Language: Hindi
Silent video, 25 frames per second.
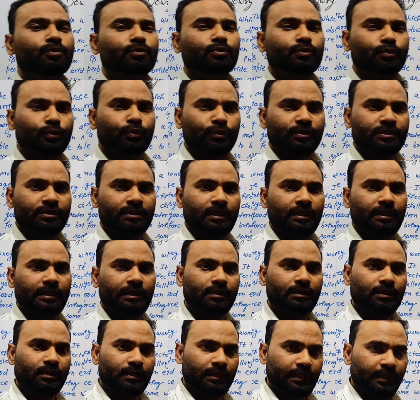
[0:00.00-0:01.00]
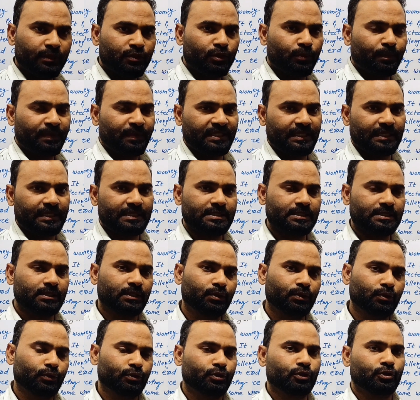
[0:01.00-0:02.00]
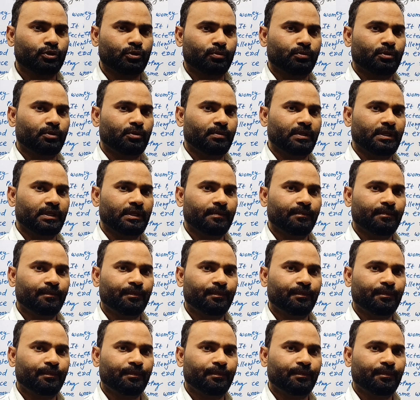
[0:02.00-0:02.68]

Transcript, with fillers: सो से एक सौ पचास से दो सौ शब्दों में